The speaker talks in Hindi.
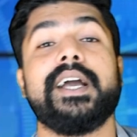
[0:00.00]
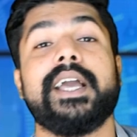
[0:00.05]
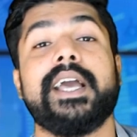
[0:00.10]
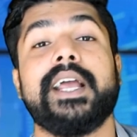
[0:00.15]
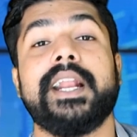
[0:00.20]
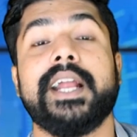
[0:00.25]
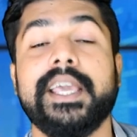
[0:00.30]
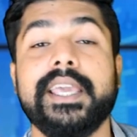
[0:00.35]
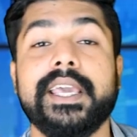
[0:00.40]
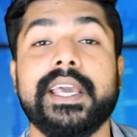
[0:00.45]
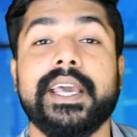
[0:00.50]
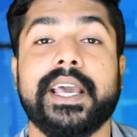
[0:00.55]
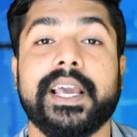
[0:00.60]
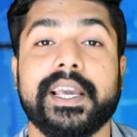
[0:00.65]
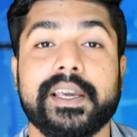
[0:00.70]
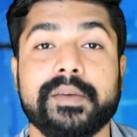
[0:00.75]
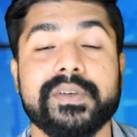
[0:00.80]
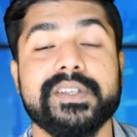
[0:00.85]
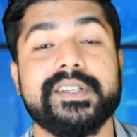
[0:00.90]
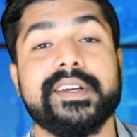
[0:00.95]
का कहना यह
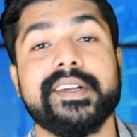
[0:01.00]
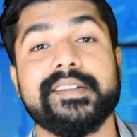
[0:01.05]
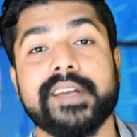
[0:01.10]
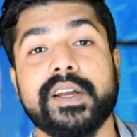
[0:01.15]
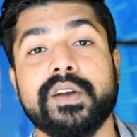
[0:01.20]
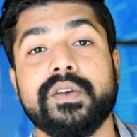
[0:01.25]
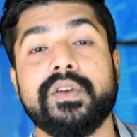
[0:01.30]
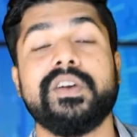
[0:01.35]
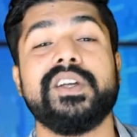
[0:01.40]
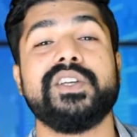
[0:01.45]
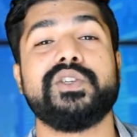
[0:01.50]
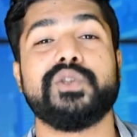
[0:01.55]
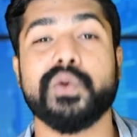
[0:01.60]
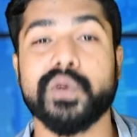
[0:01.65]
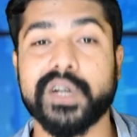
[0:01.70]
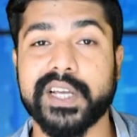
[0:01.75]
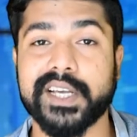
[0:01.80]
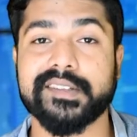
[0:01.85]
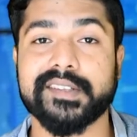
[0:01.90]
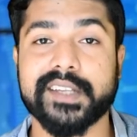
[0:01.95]
है कि पिछले साल उन्होंने
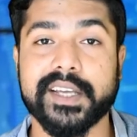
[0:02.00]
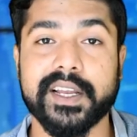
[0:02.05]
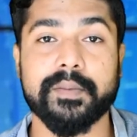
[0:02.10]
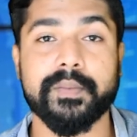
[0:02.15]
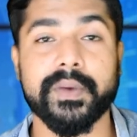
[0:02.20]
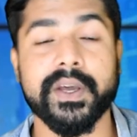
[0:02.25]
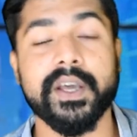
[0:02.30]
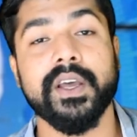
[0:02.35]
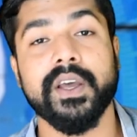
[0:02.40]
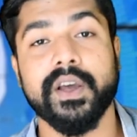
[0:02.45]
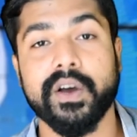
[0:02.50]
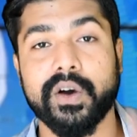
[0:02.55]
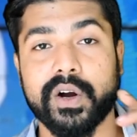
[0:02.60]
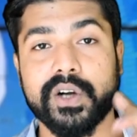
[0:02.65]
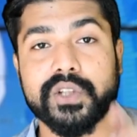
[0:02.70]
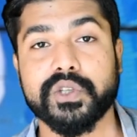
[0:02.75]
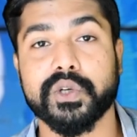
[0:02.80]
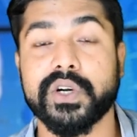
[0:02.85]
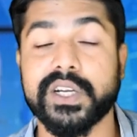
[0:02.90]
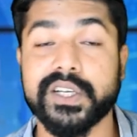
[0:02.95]
छोटे स्केल पे
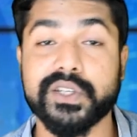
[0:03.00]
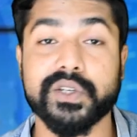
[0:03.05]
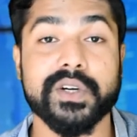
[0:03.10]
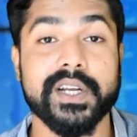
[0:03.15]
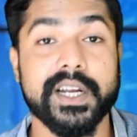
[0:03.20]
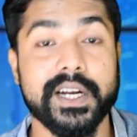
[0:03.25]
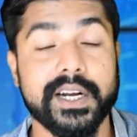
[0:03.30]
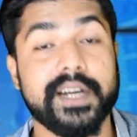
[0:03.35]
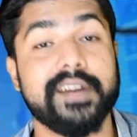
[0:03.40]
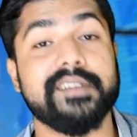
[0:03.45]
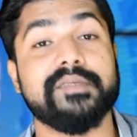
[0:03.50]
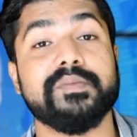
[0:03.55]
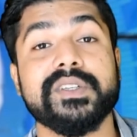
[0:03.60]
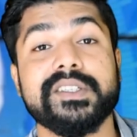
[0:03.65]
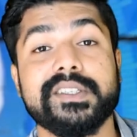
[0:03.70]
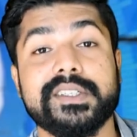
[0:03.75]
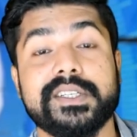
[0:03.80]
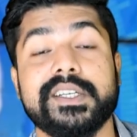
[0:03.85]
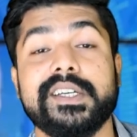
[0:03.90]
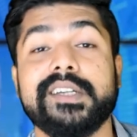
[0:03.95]
और छोटे छोटे
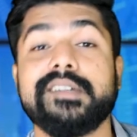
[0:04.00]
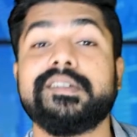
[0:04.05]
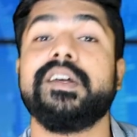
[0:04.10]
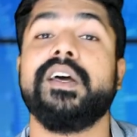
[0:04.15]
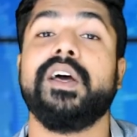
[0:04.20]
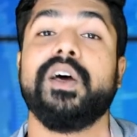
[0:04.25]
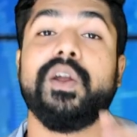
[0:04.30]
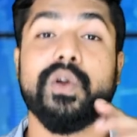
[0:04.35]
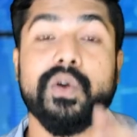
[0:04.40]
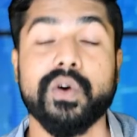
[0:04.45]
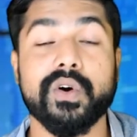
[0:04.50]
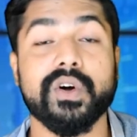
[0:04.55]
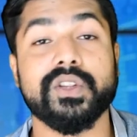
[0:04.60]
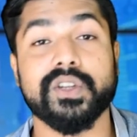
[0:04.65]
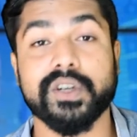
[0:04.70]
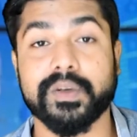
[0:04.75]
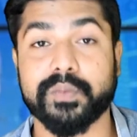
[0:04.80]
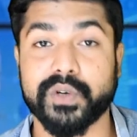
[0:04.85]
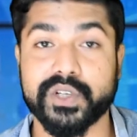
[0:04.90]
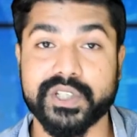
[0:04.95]
क्रिसमस ट्रीज लोगों
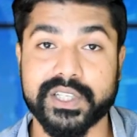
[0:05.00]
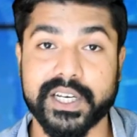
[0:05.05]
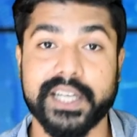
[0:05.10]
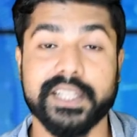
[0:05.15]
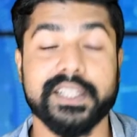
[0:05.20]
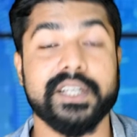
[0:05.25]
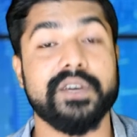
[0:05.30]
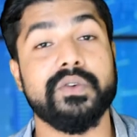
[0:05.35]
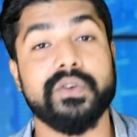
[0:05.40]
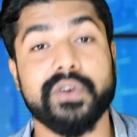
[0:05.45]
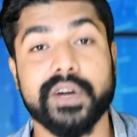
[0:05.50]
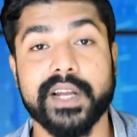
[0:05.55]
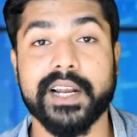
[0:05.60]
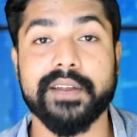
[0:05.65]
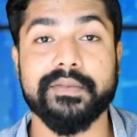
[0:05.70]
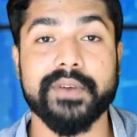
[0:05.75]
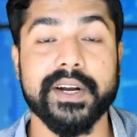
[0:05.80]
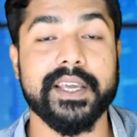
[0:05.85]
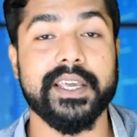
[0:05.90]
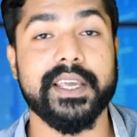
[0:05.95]
तक पहुंचाए थे उनको
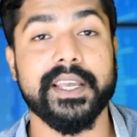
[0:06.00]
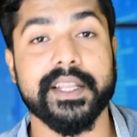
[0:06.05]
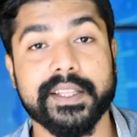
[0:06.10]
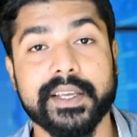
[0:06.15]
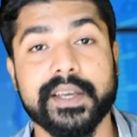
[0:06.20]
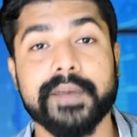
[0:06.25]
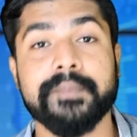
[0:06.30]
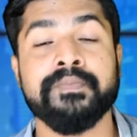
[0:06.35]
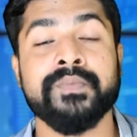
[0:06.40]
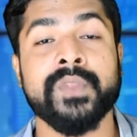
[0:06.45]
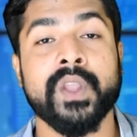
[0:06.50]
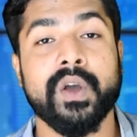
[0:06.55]
डिलीवर किए थे